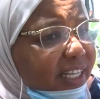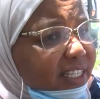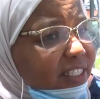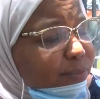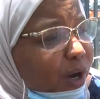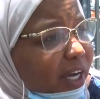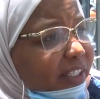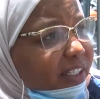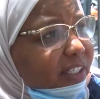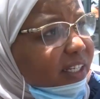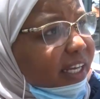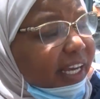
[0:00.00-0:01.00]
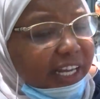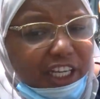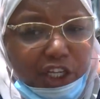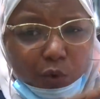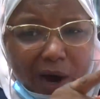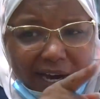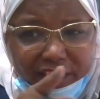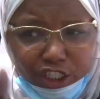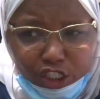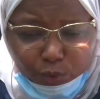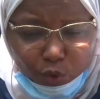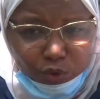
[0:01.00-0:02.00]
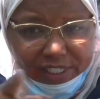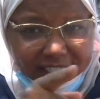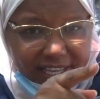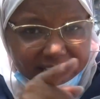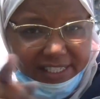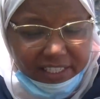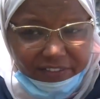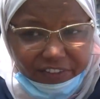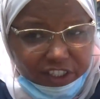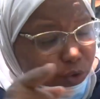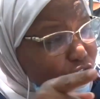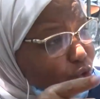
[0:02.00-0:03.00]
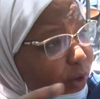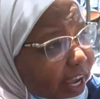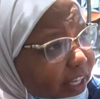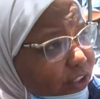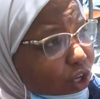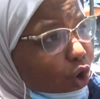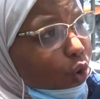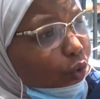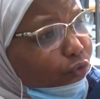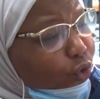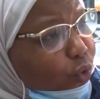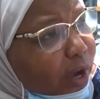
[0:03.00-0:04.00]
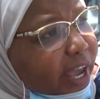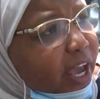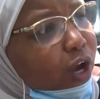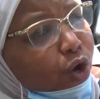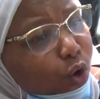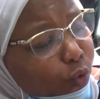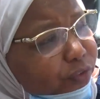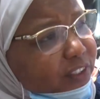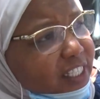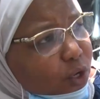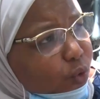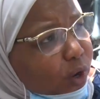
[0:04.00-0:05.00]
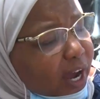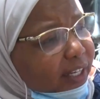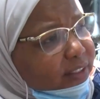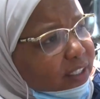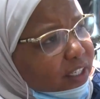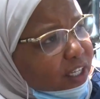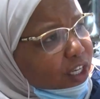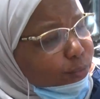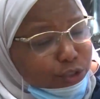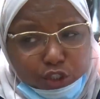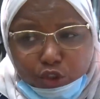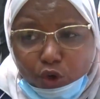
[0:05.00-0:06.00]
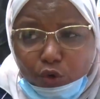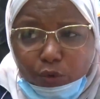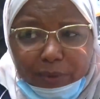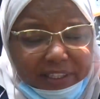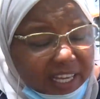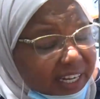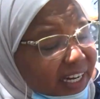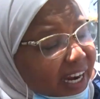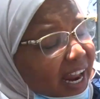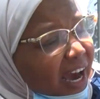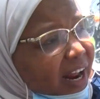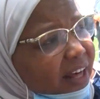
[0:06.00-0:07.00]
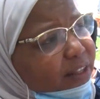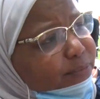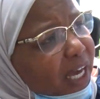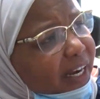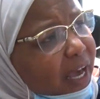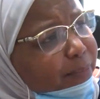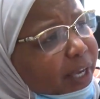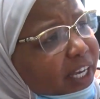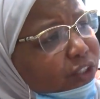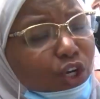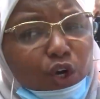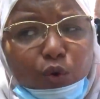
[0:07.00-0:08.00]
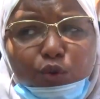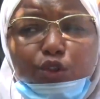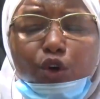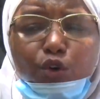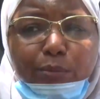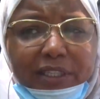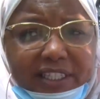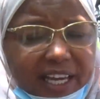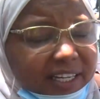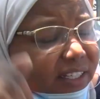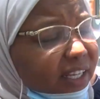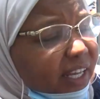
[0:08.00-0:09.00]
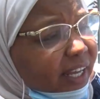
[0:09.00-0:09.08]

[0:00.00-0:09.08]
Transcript: سياسي معين الحوار يلزم يكون سياسي في التوجهات وفي الرؤى وفي التصورات مش ندخلوا من تالي للاعراض نتاع العباد وندخلوا من تالي